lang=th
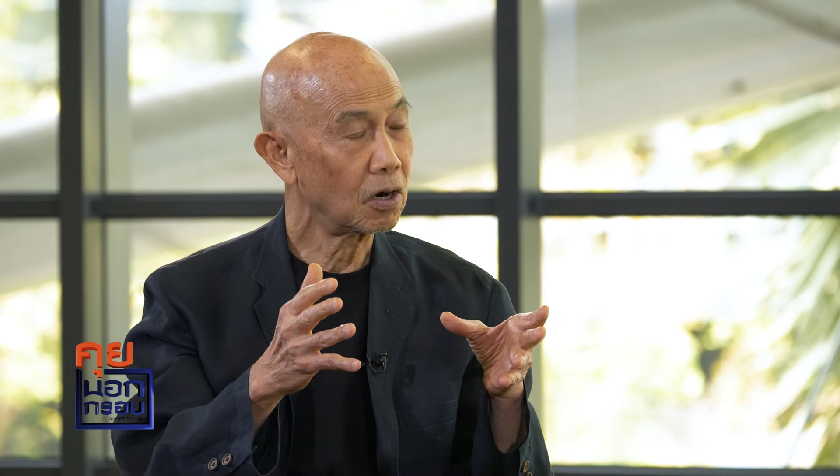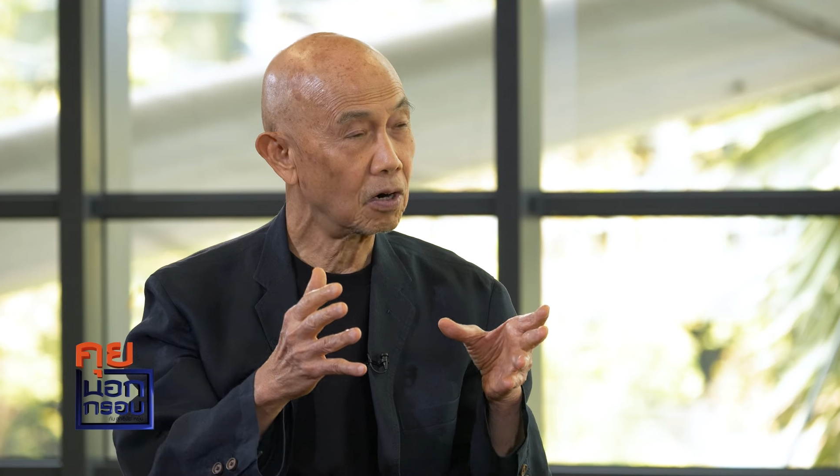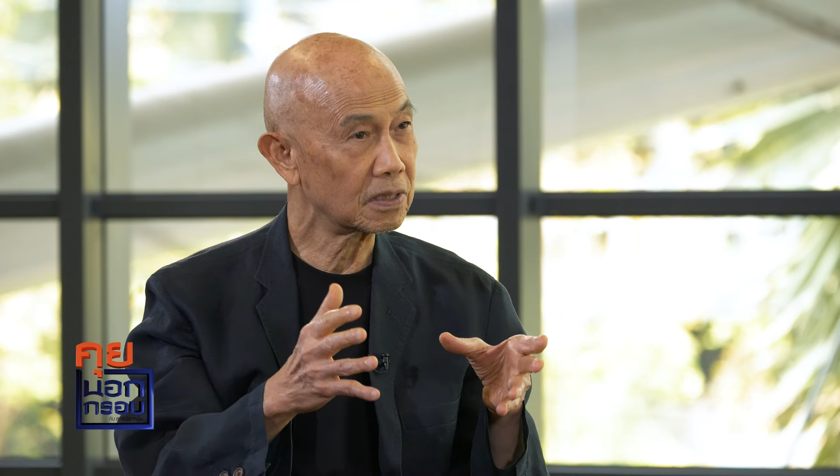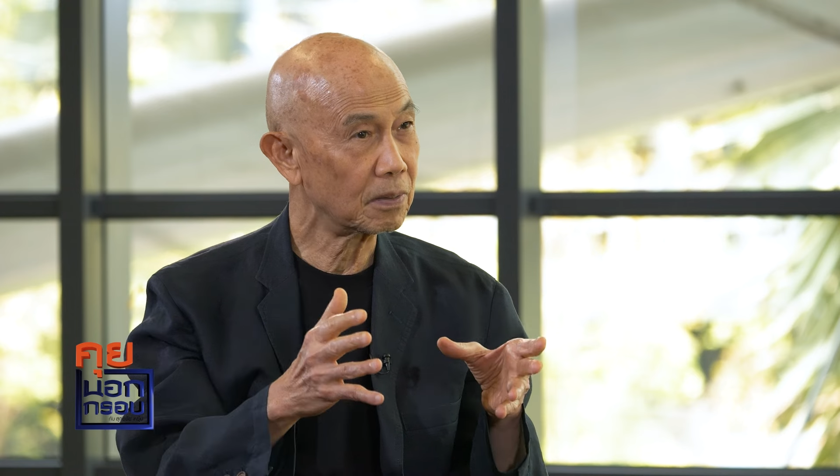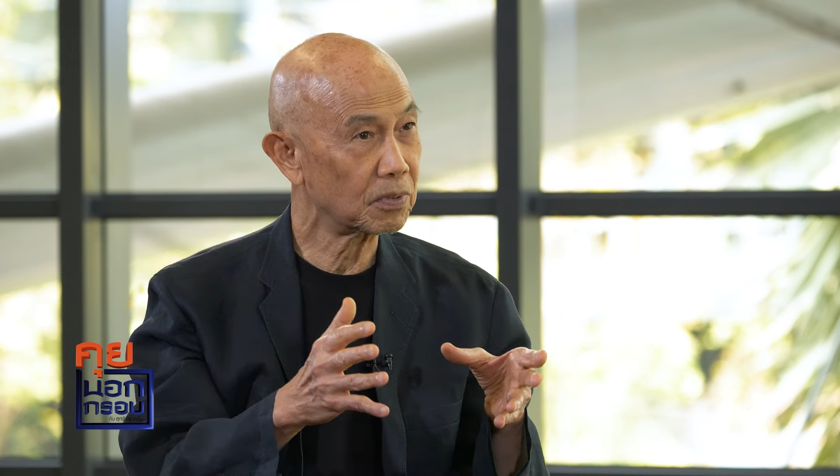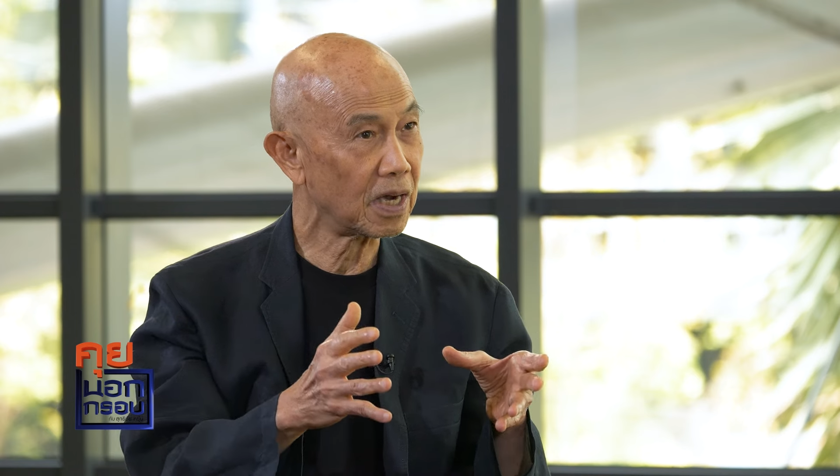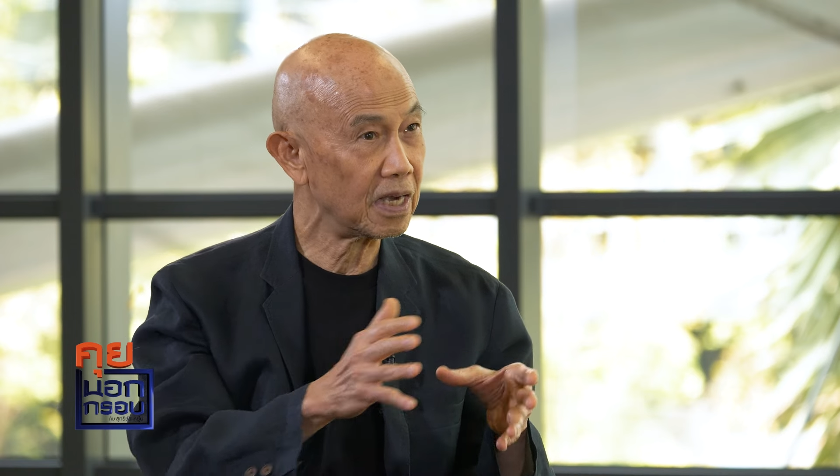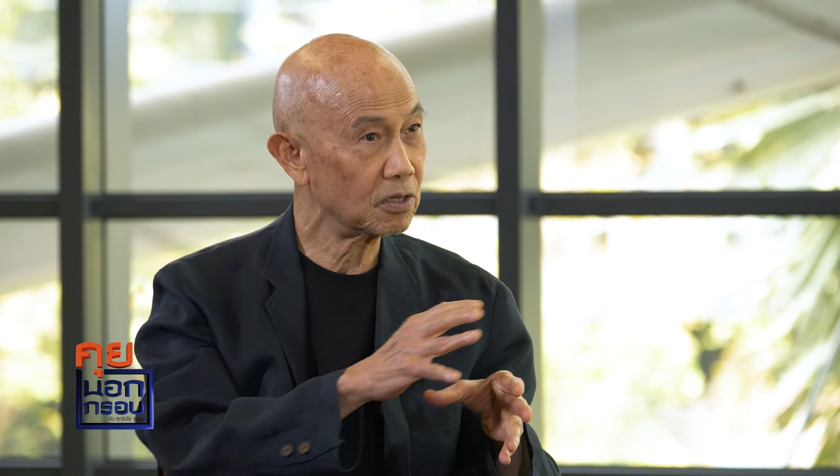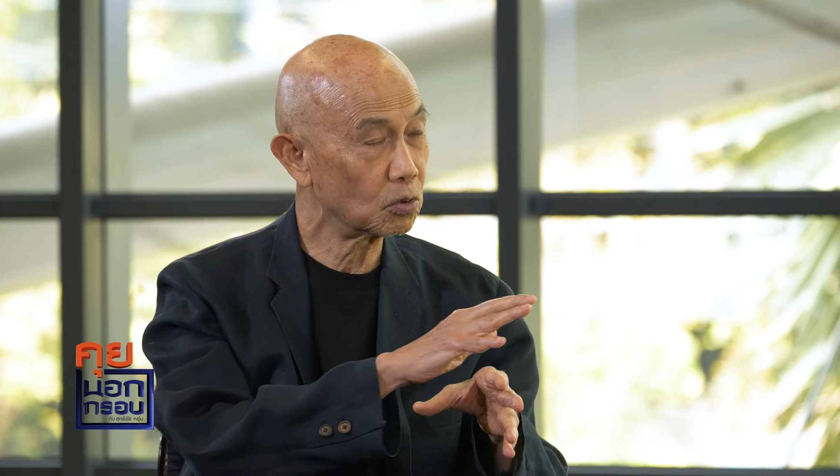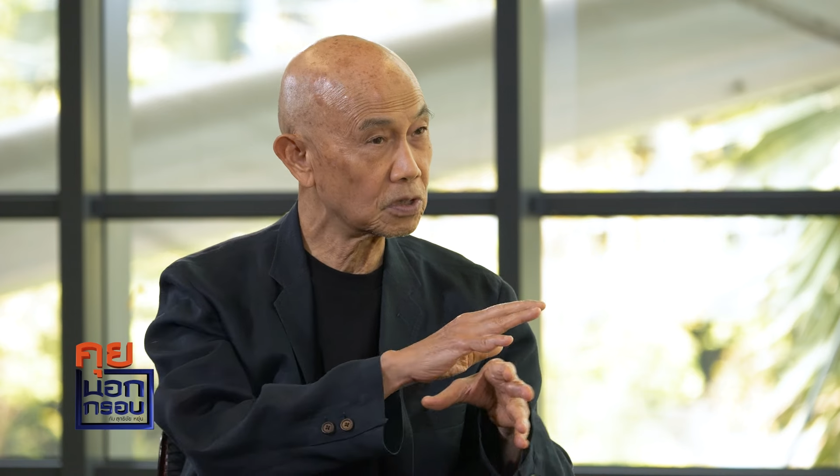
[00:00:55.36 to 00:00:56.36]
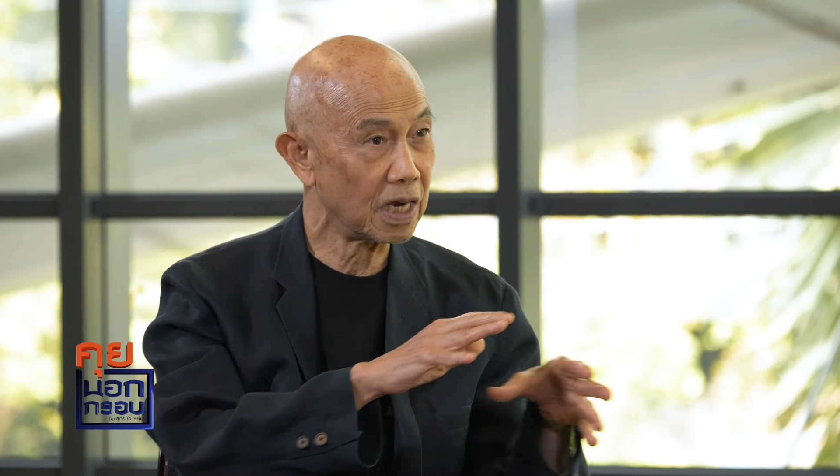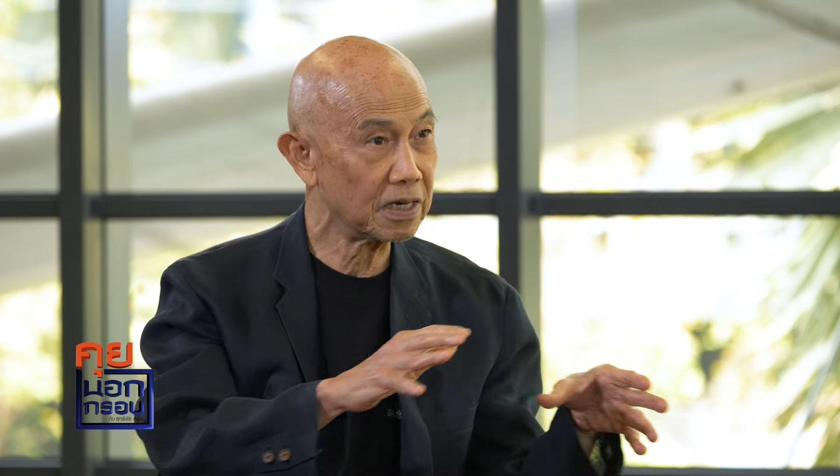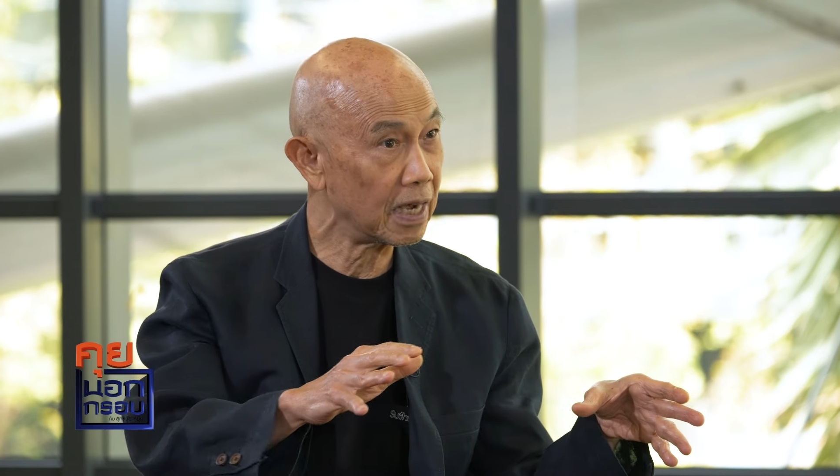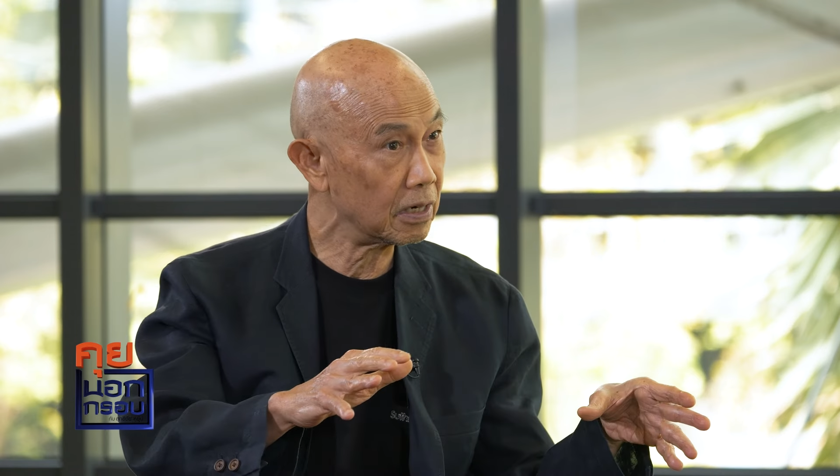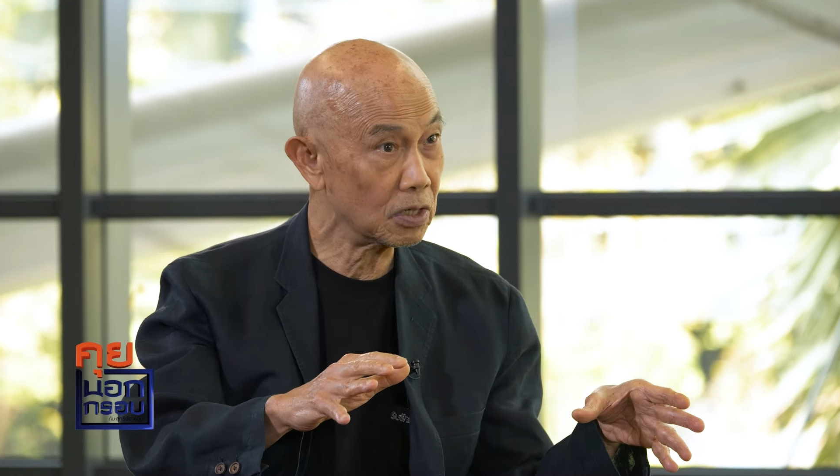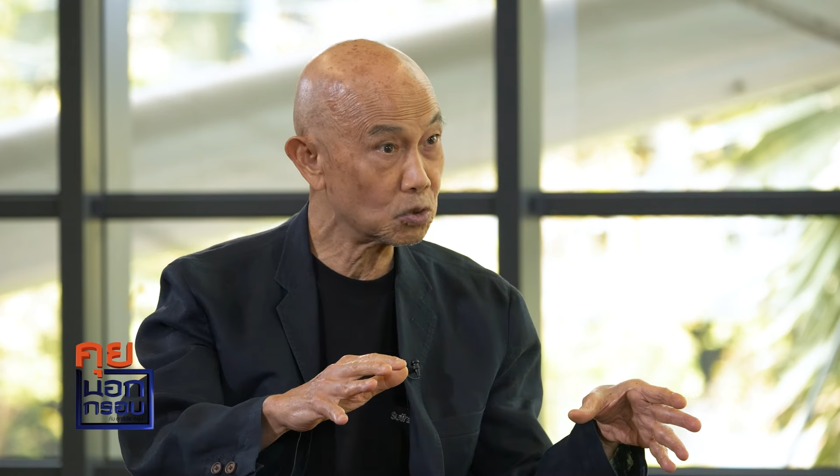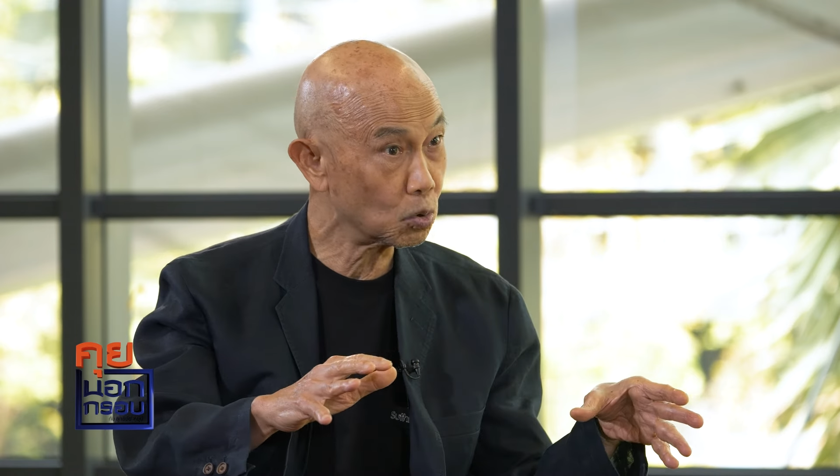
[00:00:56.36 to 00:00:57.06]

กองทัพไทยตรงชายแดนเนี่ย